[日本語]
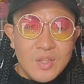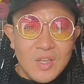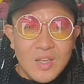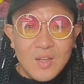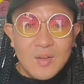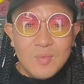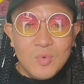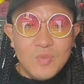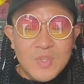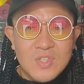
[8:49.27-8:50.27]
で、
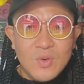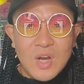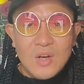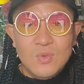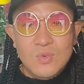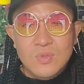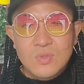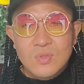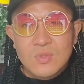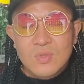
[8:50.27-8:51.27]
僕別にこれアルコール
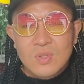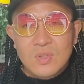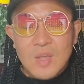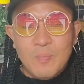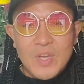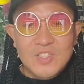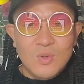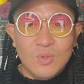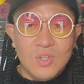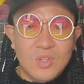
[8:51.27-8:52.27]
撤廃し
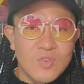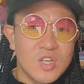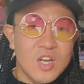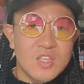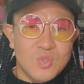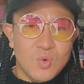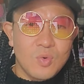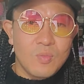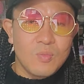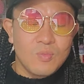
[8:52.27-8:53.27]
ろよって言ってるわけじゃないんですよ。
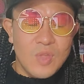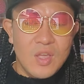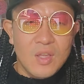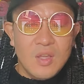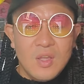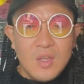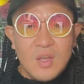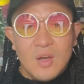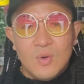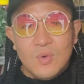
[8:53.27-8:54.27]
ね。
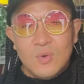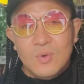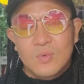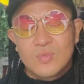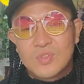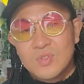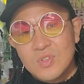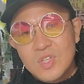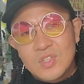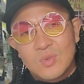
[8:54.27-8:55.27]
あの、普通
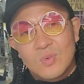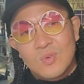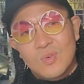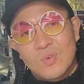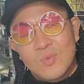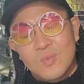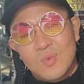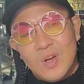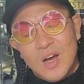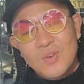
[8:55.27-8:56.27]
にその、
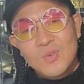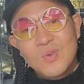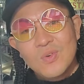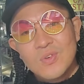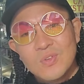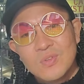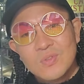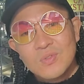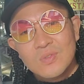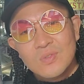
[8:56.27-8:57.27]

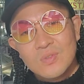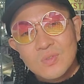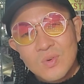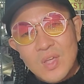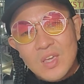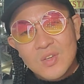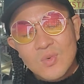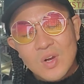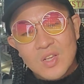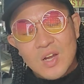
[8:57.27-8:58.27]
アルコールの影
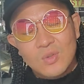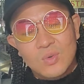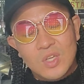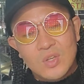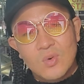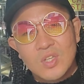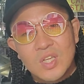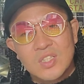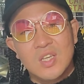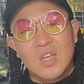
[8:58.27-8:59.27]
響下にある時に起き
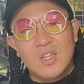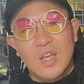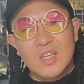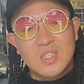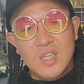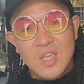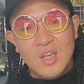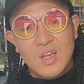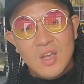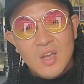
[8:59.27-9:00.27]
た事件に対し
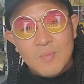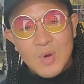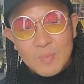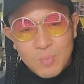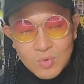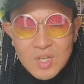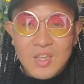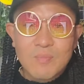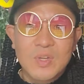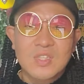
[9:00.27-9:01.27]
て、僕は
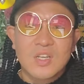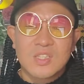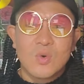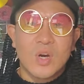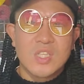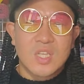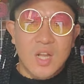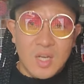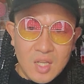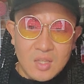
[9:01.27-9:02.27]
厳罰化した方がいいんじゃ
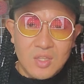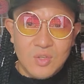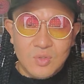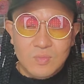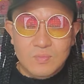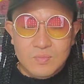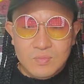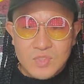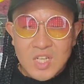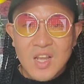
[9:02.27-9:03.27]
なっていう。う
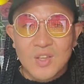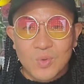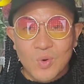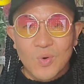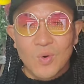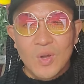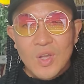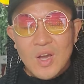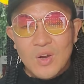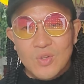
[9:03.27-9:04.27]
ん、じゃないと、
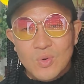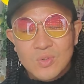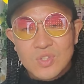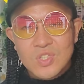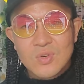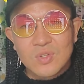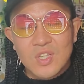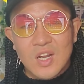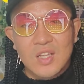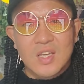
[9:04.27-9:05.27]
あの、抑止力
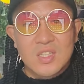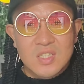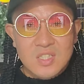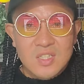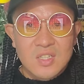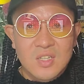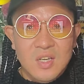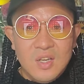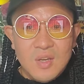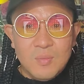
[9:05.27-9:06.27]
にならないし、
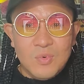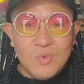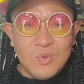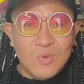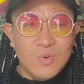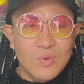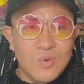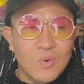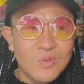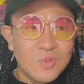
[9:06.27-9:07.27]
もう、
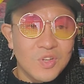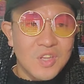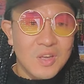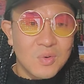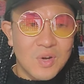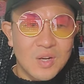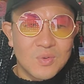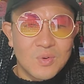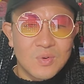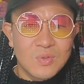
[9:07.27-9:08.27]
本当にね、この
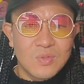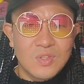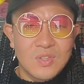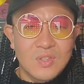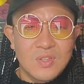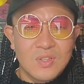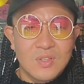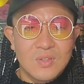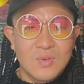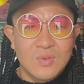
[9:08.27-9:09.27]
アルコール
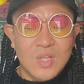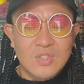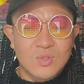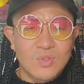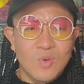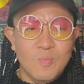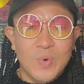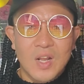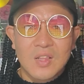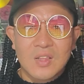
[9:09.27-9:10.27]
に、の、なんていうの、酔っ
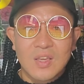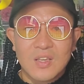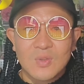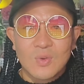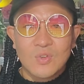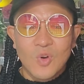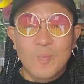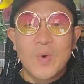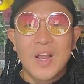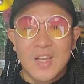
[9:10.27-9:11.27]
払った人、酔っ
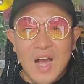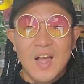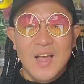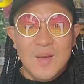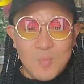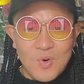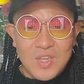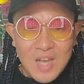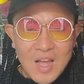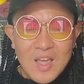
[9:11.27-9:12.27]
払いか。もう
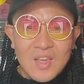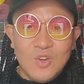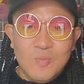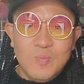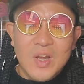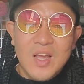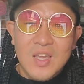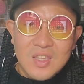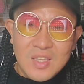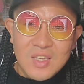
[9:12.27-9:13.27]
いいか。酔っ払
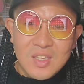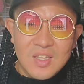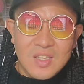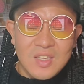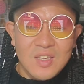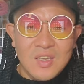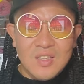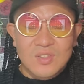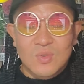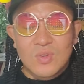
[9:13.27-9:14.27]
い
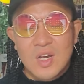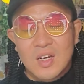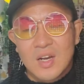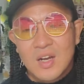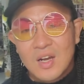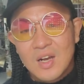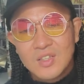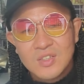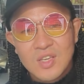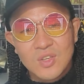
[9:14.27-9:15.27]
に、そのなんか、
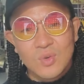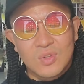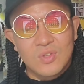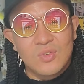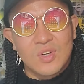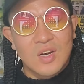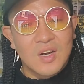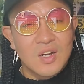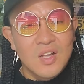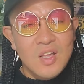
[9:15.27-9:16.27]
悪影響っていう
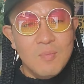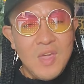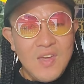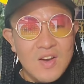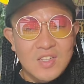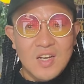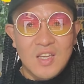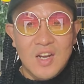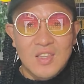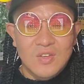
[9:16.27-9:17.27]
か、迷惑か
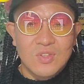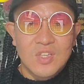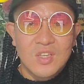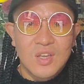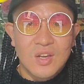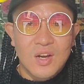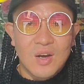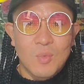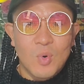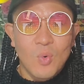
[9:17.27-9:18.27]
けられてる人間
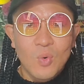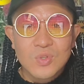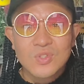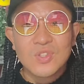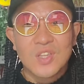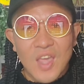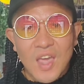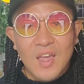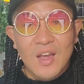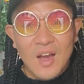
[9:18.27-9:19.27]
がもう多すぎ
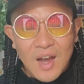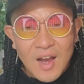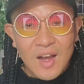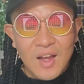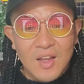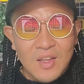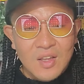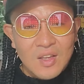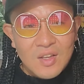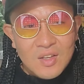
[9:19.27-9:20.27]
て、は
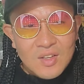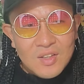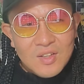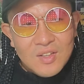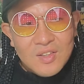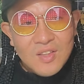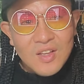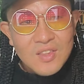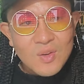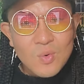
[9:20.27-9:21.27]
い、
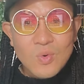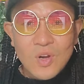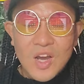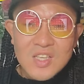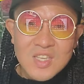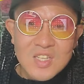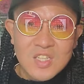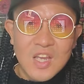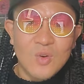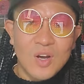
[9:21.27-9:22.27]
なんでここ改善
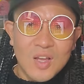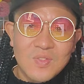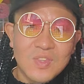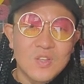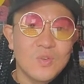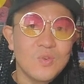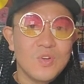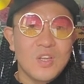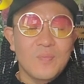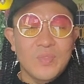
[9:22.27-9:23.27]
しないのかなっていうふう
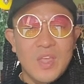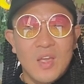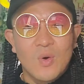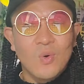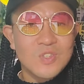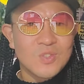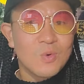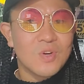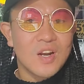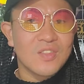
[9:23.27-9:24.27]
にね、法治
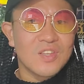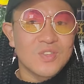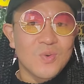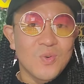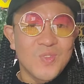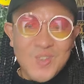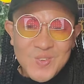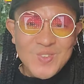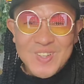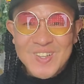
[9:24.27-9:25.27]
国家なんでしょってい
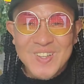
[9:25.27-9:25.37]
う